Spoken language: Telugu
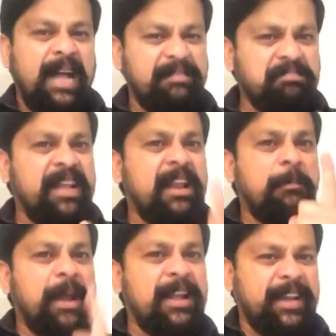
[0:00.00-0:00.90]
అందరినీ
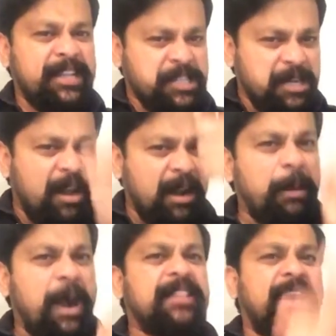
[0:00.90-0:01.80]
పలకరించి వాళ్ళ
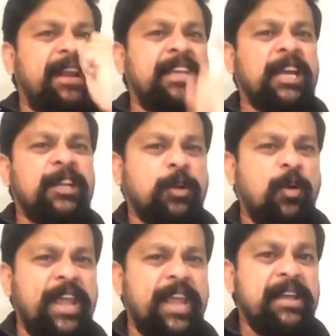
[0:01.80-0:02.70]
బాధలన్నీ
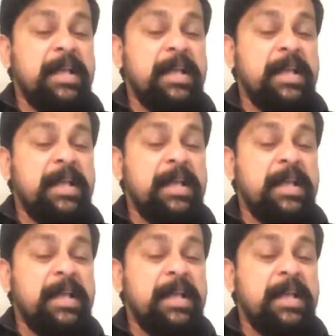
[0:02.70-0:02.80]
తెలుసుకొని